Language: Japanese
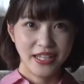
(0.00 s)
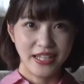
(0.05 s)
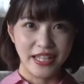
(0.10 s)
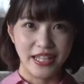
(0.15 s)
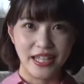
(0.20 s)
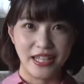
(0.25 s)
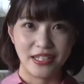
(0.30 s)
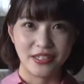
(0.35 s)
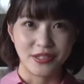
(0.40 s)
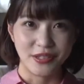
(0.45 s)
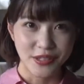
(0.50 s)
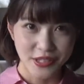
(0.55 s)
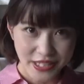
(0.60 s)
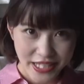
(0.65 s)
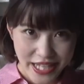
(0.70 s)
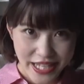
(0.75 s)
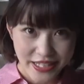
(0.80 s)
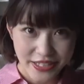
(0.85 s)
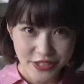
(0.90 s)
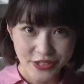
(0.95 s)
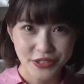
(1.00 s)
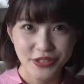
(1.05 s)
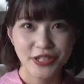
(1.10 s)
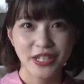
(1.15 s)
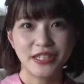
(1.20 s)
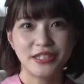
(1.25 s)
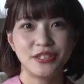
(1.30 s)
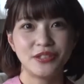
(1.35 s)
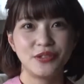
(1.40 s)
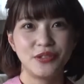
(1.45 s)
えー、そしてじゅう
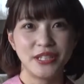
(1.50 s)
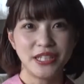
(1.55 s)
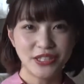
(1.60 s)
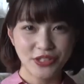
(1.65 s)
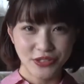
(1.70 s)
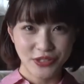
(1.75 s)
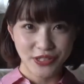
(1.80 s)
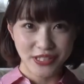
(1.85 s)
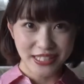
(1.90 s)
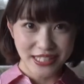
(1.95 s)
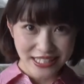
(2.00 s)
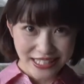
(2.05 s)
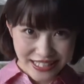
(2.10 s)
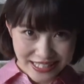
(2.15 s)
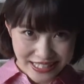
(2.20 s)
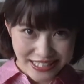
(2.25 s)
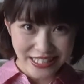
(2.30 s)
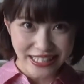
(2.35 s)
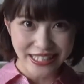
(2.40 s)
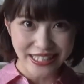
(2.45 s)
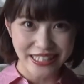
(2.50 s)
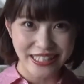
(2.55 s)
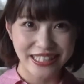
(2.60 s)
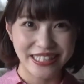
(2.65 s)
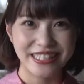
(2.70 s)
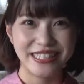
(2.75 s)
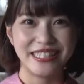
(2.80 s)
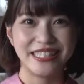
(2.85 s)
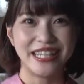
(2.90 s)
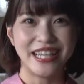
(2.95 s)
がつのにじゅういちにちに
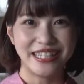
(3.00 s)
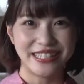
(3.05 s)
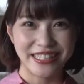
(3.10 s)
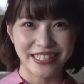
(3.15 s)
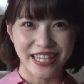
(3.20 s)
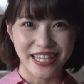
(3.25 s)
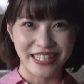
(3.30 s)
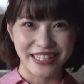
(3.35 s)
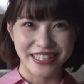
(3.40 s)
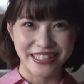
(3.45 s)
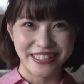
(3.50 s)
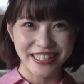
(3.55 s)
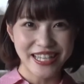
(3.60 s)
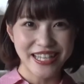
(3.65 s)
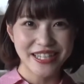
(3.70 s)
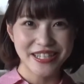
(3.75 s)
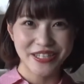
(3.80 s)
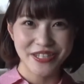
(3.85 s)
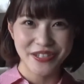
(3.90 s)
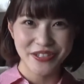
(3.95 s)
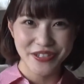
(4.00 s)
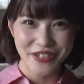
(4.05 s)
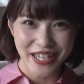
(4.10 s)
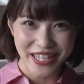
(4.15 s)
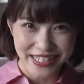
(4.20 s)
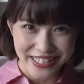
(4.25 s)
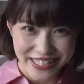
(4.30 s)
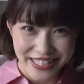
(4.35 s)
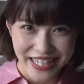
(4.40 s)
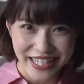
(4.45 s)
岸あすかにせんじゅうは
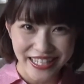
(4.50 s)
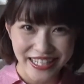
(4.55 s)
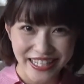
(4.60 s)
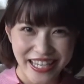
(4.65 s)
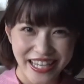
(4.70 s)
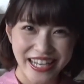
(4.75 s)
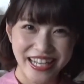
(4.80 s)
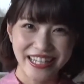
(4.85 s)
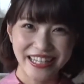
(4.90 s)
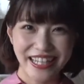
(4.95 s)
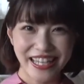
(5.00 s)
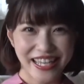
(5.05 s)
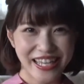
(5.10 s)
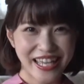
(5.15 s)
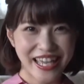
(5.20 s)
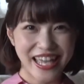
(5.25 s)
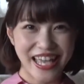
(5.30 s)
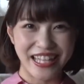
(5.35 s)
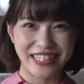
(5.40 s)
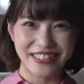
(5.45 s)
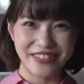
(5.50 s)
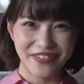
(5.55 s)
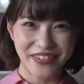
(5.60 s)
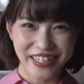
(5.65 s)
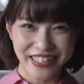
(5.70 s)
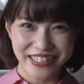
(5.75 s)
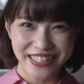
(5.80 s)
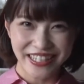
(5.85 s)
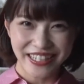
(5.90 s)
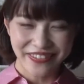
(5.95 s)
ちねんカレンダーが発
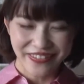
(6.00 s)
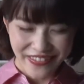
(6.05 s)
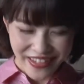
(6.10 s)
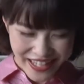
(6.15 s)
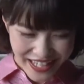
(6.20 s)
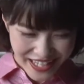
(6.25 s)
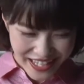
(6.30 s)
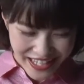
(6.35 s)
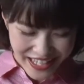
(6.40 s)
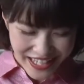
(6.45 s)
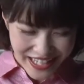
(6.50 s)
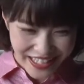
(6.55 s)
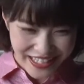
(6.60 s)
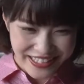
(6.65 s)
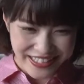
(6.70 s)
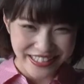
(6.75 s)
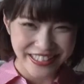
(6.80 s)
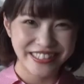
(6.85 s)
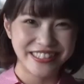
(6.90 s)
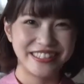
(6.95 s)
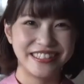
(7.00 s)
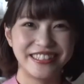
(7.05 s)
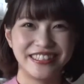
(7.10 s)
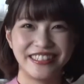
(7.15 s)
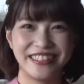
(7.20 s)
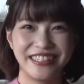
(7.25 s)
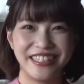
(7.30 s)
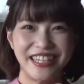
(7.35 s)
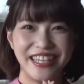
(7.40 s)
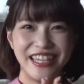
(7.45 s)
売さ
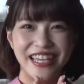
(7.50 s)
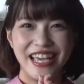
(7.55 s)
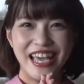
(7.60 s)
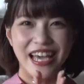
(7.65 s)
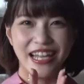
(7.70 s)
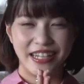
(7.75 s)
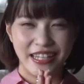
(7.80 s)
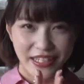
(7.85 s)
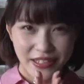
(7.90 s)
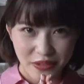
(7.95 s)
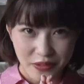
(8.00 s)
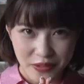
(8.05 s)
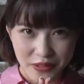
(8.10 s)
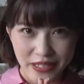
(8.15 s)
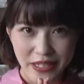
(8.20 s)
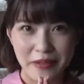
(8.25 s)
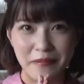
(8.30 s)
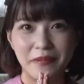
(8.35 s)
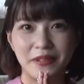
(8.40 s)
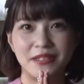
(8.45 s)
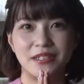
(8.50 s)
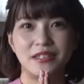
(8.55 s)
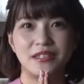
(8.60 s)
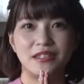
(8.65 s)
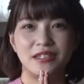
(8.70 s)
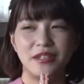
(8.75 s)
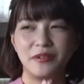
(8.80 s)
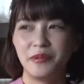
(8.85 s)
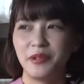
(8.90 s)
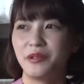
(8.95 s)
れます。ありがとうございます。
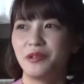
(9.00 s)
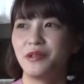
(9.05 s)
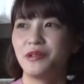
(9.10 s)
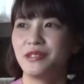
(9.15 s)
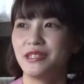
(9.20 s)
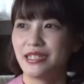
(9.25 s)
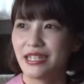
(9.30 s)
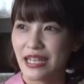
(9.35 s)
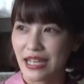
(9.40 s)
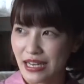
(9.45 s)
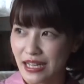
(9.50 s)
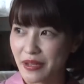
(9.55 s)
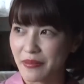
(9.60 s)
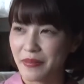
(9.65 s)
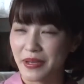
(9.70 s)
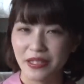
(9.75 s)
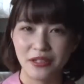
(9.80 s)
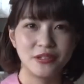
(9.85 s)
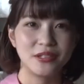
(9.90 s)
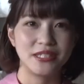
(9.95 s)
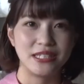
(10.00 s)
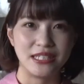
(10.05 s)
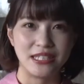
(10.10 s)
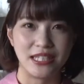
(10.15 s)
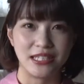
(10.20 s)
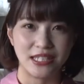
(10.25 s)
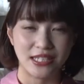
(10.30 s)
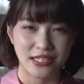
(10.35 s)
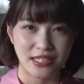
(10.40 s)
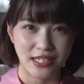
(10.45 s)
デビュー当時から毎年出
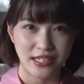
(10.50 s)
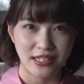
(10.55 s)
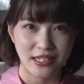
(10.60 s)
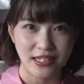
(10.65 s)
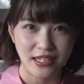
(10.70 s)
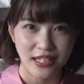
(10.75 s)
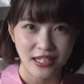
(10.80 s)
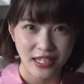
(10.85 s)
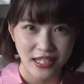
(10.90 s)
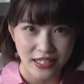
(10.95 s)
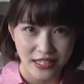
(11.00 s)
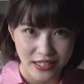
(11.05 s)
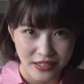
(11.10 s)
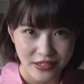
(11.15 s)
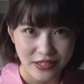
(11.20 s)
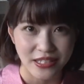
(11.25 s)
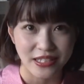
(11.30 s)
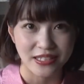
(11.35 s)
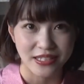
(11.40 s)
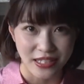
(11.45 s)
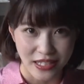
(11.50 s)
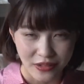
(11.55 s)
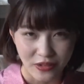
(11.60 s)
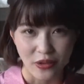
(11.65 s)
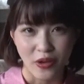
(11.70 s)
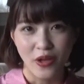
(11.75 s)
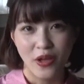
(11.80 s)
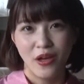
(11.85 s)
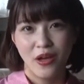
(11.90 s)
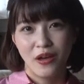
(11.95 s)
させていただいてるんですけ
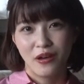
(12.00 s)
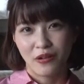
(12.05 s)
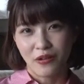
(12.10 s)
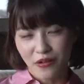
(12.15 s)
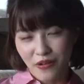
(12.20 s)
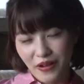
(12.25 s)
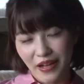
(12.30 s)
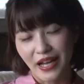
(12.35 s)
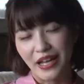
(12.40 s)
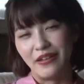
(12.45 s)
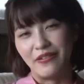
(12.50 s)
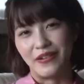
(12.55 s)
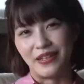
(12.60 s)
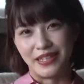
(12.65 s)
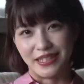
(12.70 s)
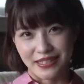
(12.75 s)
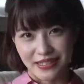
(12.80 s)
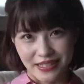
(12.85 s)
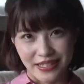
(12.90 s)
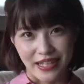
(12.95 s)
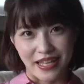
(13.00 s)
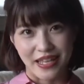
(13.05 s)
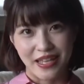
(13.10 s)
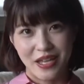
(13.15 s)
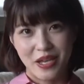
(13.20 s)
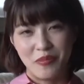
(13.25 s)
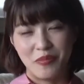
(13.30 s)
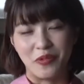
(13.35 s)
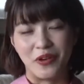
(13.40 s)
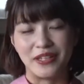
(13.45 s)
ど、今回はですね、
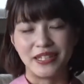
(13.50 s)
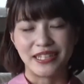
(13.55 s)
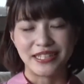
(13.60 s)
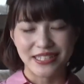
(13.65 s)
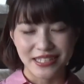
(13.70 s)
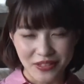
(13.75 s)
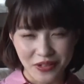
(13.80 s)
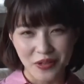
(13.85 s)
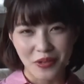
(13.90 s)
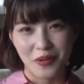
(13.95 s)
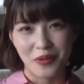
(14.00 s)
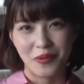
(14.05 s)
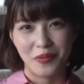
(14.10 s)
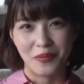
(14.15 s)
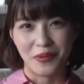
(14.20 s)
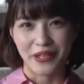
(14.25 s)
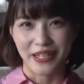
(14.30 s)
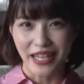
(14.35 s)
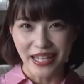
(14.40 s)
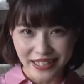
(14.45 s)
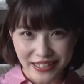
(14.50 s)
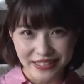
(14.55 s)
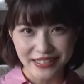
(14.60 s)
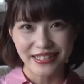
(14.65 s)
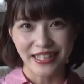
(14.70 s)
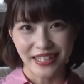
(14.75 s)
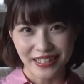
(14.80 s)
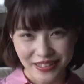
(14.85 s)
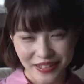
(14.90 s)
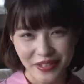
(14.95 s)
私の厳
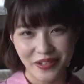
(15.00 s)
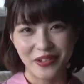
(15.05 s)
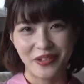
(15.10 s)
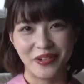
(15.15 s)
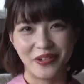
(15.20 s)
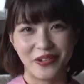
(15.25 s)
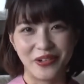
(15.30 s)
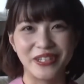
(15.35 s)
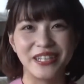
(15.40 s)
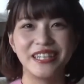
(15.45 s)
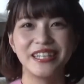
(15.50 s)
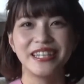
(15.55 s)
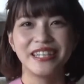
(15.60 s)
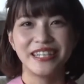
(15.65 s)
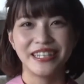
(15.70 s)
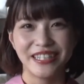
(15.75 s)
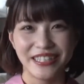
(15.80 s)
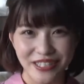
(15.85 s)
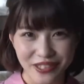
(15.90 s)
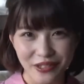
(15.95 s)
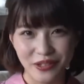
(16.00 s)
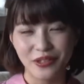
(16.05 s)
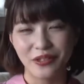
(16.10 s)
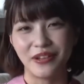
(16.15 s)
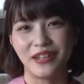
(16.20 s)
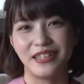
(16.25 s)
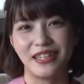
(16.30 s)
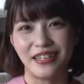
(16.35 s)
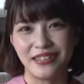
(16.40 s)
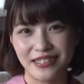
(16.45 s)
選のお気に入り
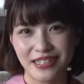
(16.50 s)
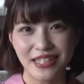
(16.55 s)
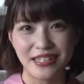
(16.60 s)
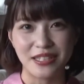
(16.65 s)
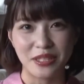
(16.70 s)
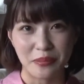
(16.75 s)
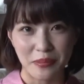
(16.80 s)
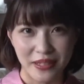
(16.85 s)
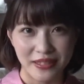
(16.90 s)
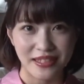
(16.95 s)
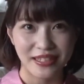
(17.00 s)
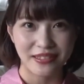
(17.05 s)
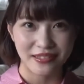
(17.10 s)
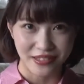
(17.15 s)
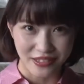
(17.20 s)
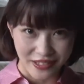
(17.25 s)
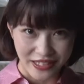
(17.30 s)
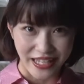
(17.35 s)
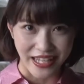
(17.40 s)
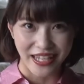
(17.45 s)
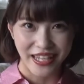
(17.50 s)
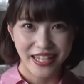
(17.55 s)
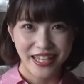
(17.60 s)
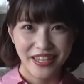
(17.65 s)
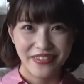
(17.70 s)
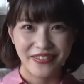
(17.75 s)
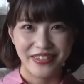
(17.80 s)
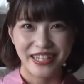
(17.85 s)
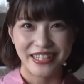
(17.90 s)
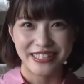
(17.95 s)
ショットがたくさん詰まってるので、
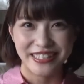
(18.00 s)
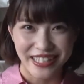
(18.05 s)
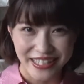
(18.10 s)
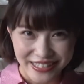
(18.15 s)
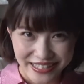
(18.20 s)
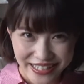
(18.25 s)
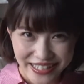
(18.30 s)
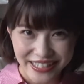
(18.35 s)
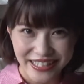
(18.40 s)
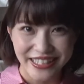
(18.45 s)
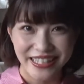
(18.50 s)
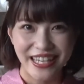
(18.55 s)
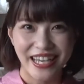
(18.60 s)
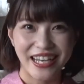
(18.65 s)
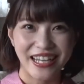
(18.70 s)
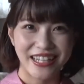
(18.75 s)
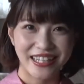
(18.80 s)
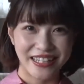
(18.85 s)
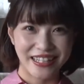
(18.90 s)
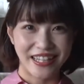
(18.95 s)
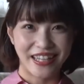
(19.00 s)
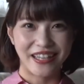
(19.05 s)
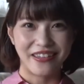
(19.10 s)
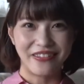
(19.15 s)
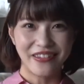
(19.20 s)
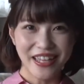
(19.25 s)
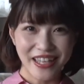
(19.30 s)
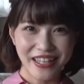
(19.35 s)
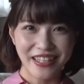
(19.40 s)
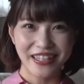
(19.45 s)
皆さんぜひカレンダー
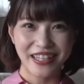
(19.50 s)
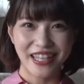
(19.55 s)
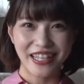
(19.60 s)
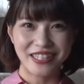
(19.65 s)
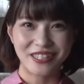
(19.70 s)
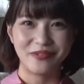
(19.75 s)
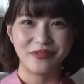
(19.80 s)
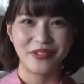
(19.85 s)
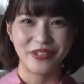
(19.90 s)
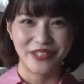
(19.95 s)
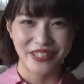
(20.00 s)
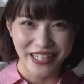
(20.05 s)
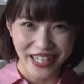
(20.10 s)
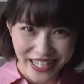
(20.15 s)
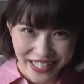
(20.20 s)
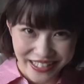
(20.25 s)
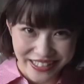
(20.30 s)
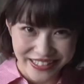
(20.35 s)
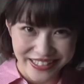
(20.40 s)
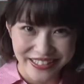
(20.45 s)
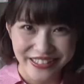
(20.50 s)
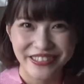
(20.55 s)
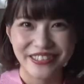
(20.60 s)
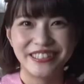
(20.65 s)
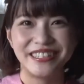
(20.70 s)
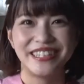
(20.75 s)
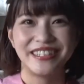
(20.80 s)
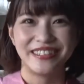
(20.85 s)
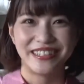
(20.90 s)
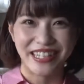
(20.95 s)
はアスポンで過ご
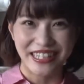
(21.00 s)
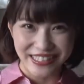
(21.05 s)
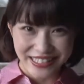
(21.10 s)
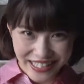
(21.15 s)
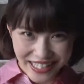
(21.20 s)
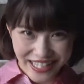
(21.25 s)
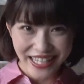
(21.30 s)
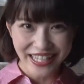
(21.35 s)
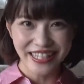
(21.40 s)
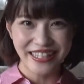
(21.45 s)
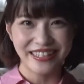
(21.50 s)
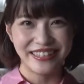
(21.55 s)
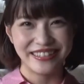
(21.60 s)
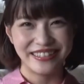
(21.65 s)
してください。